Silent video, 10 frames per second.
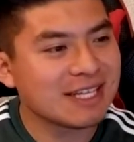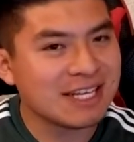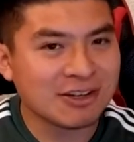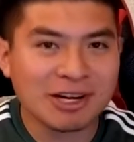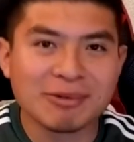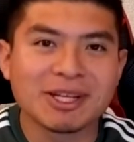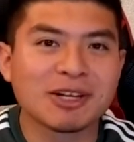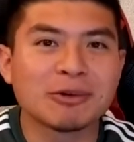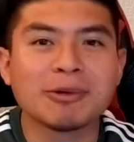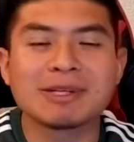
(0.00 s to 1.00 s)
Y yo la verdad
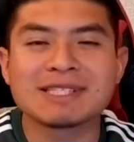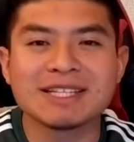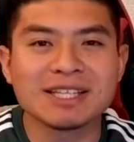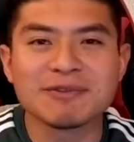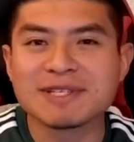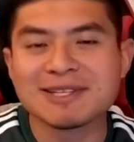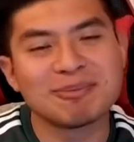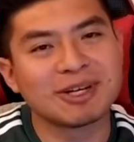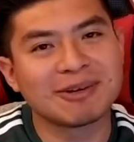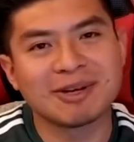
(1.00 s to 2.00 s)
lo veo bastante difícil
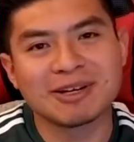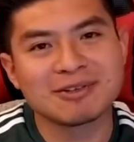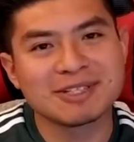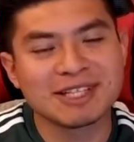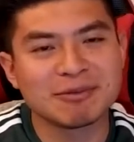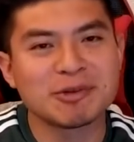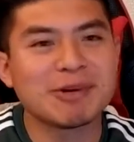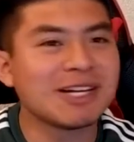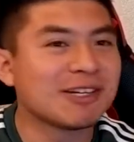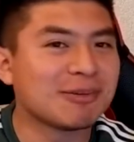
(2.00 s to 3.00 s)
porque Veracruz anda muy
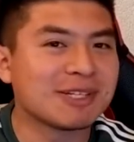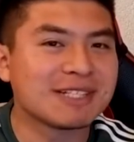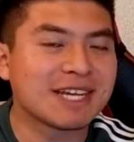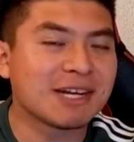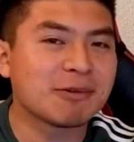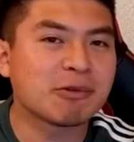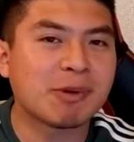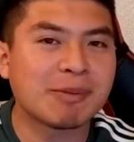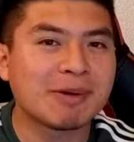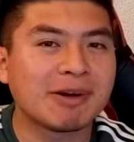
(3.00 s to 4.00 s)
mal y como les dije, Lobos
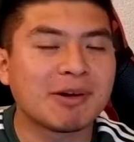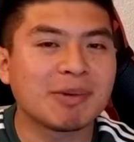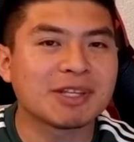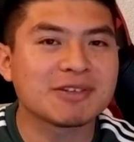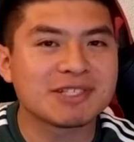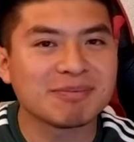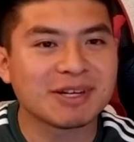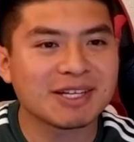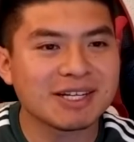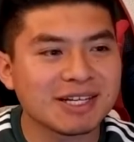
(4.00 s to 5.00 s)
WAP lleva nueve partidos sin
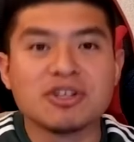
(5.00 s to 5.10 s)
perder.